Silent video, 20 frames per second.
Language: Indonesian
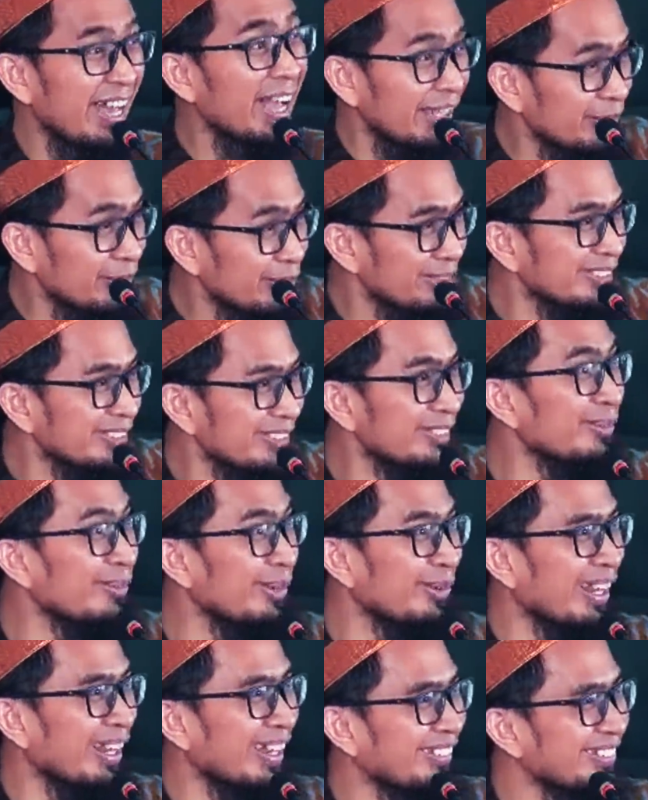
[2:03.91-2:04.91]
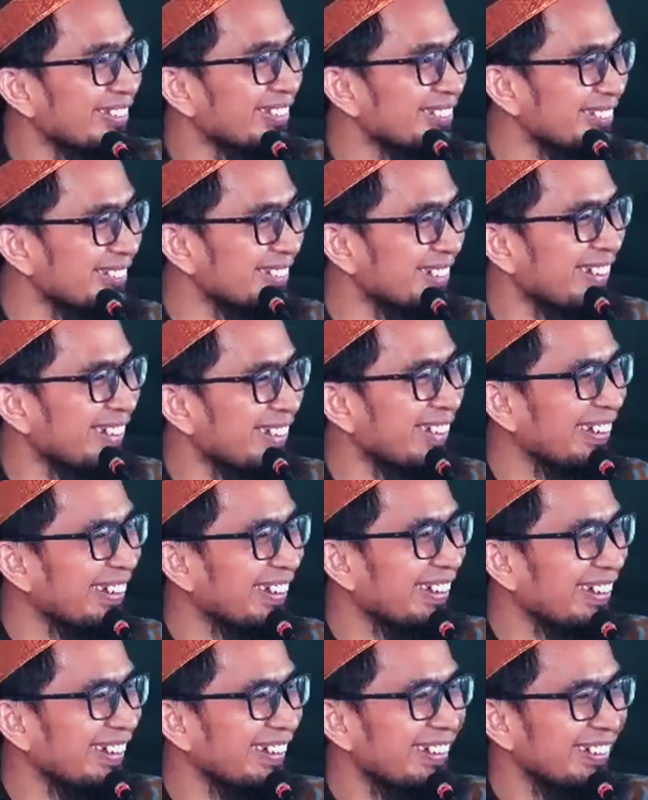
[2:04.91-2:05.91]
Nah, itu itu berkurang itu. Iya.
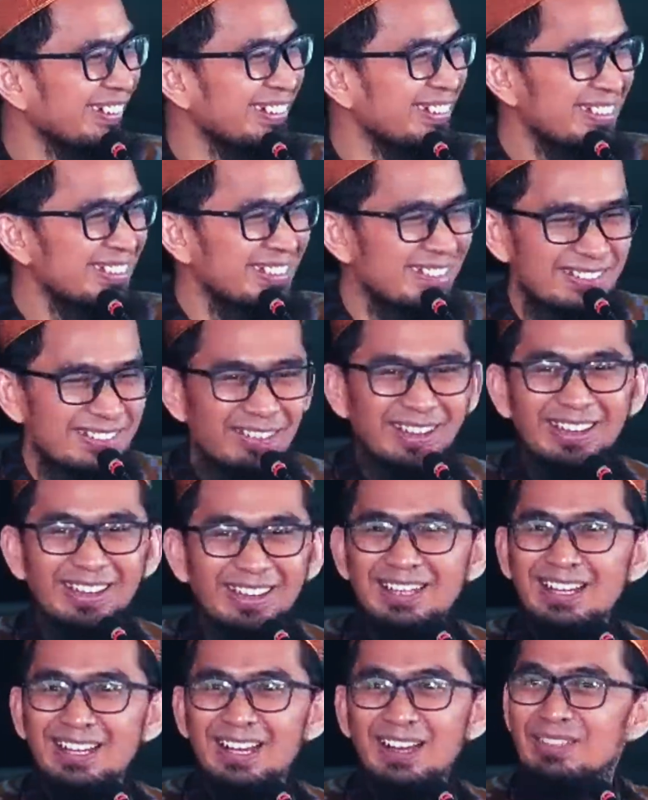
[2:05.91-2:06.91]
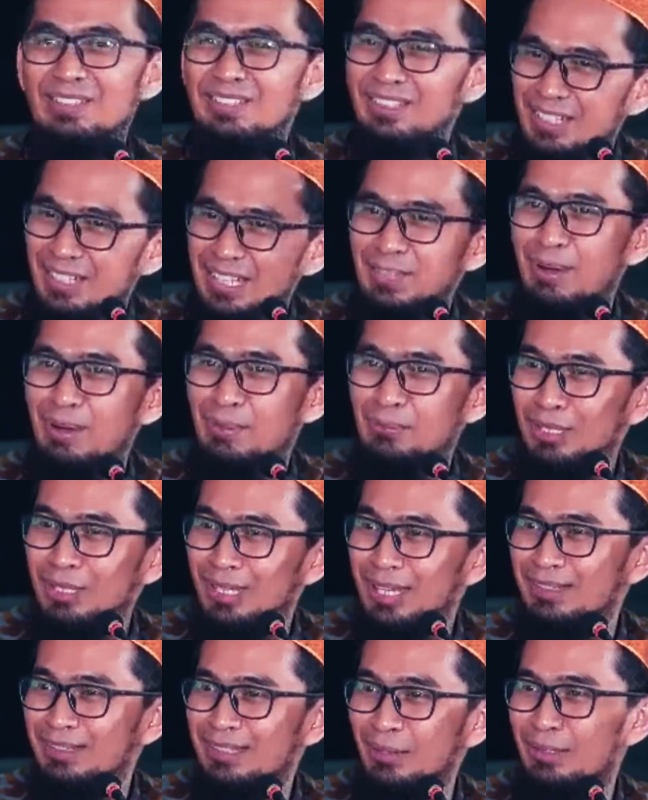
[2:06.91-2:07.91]
Makanya dia nggak bisa jadi imam
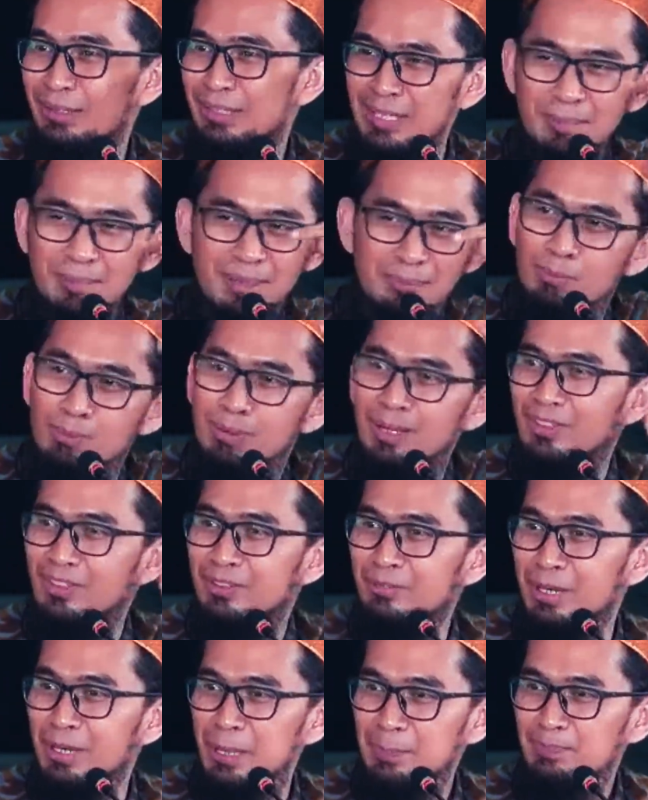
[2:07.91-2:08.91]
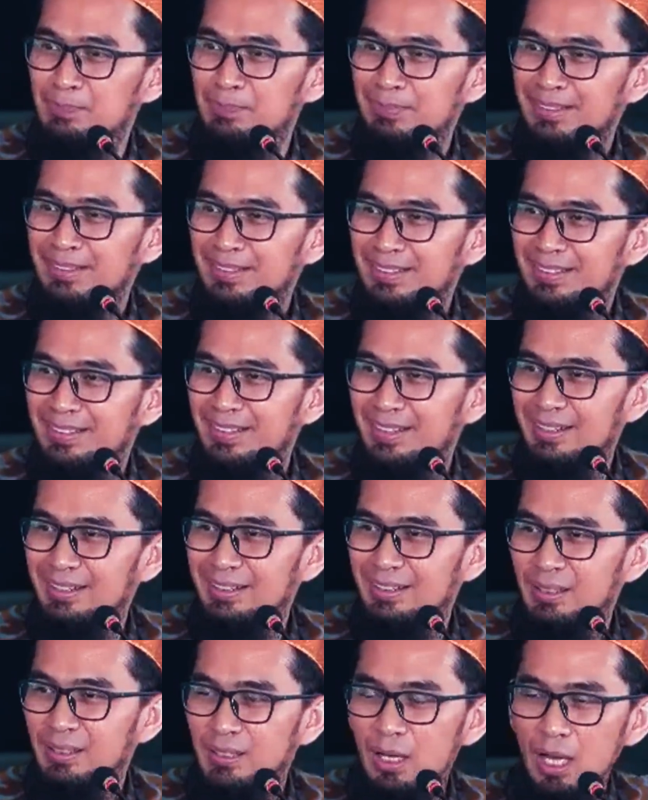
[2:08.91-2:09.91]
sholat. Kalau jadi imam bubar jamaah. Ya,
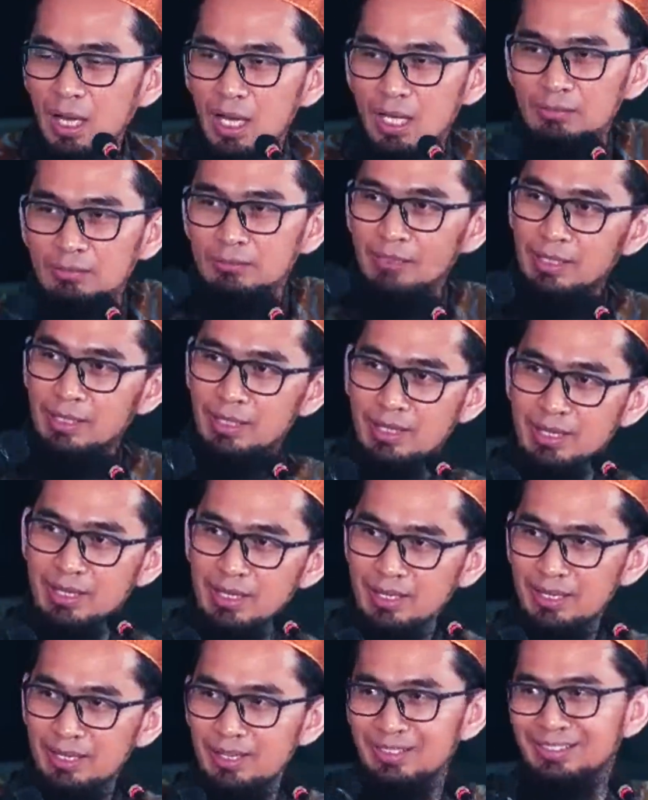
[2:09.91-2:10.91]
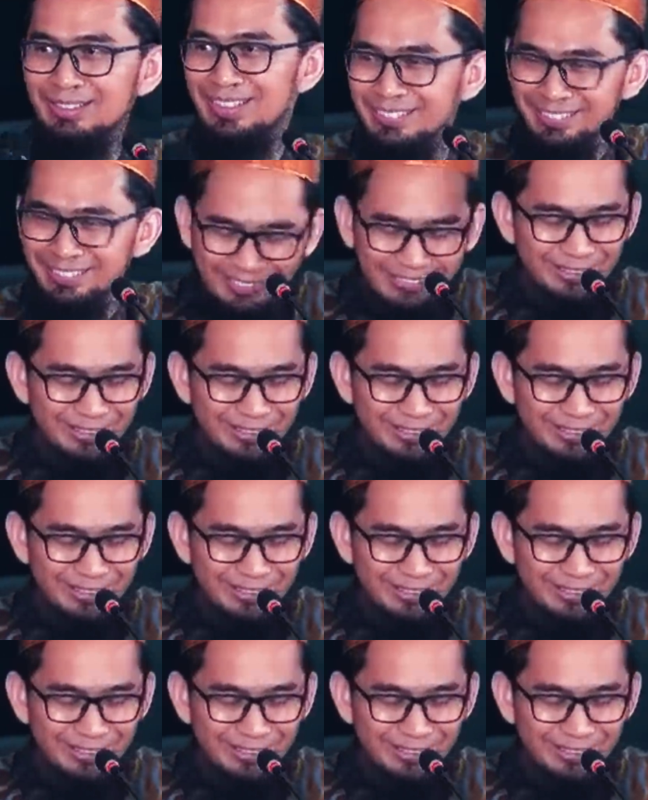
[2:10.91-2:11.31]
Allah.